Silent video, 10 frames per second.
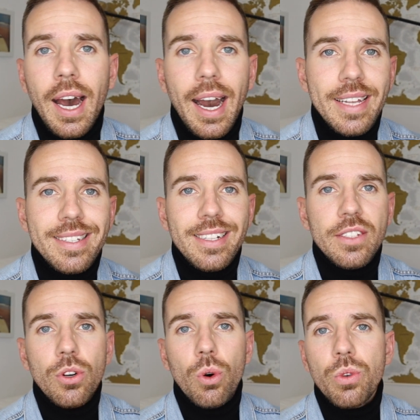
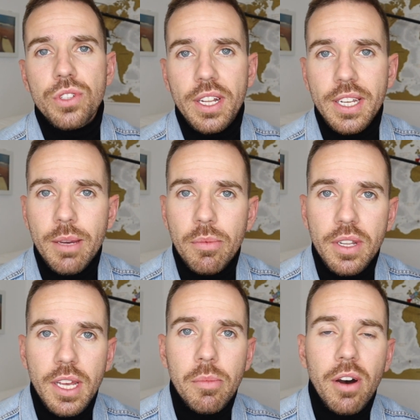einzelne
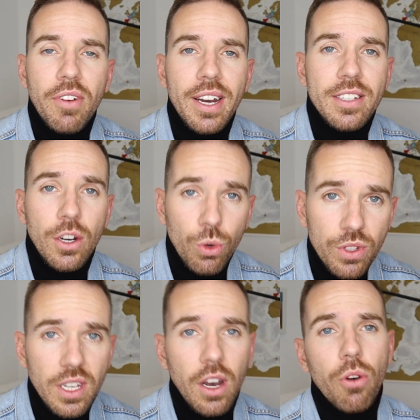Unternehmen immer weiter
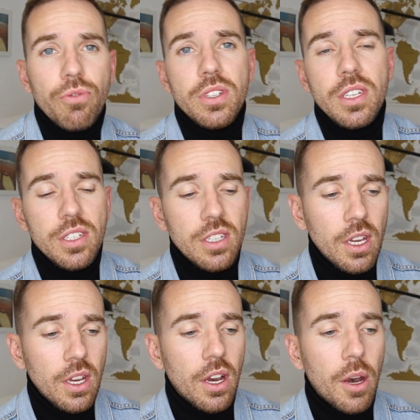runter, auf die ich
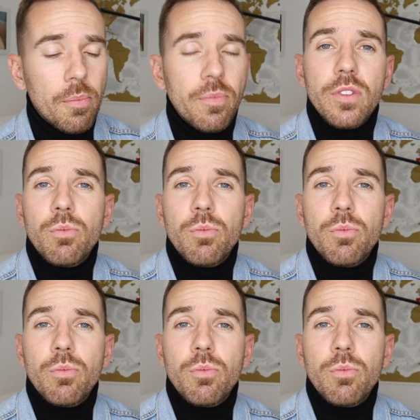ähm,